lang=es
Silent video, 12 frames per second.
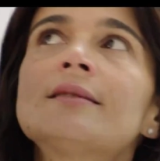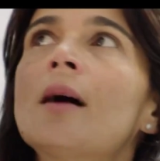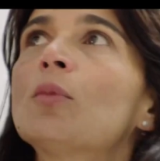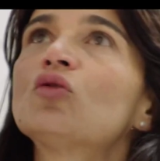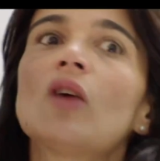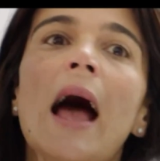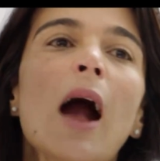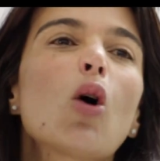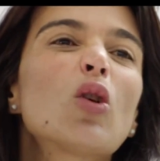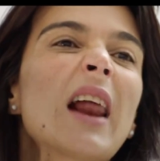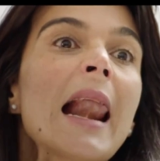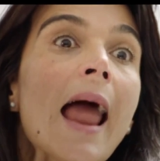Estamos
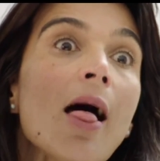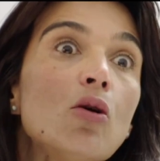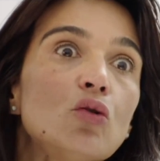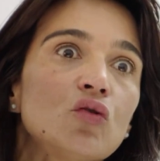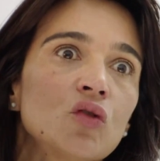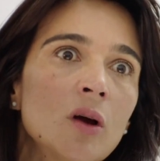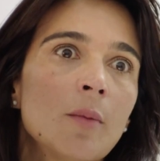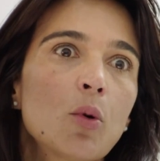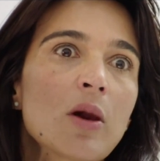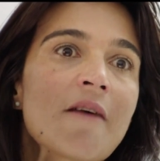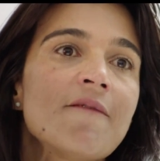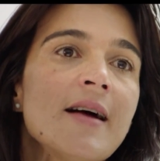acorralados
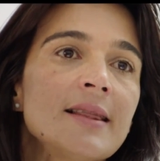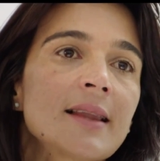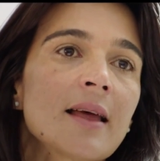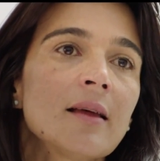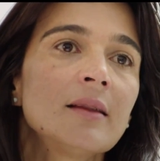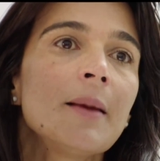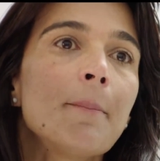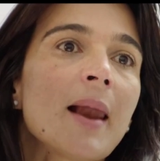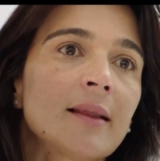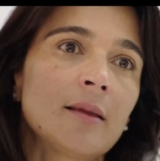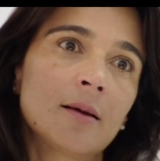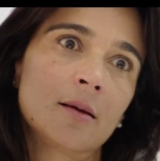por la falta de
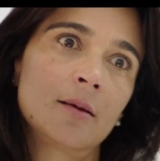plata.